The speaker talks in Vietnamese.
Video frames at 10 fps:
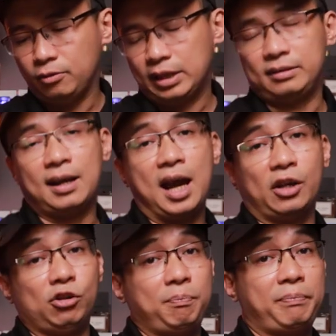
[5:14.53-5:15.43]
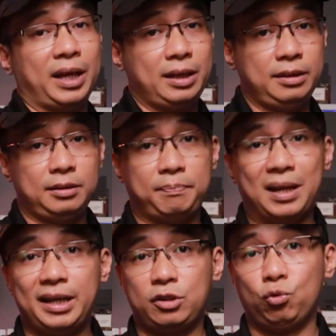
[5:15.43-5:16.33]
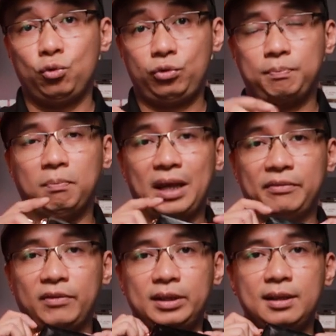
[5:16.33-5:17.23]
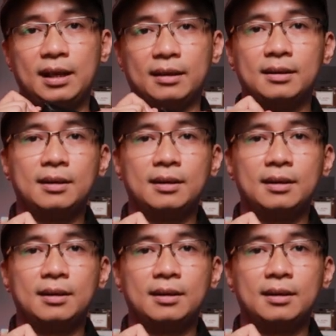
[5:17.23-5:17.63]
hoa thứ hai đó là Paris, Paris Oud Black Vanilla.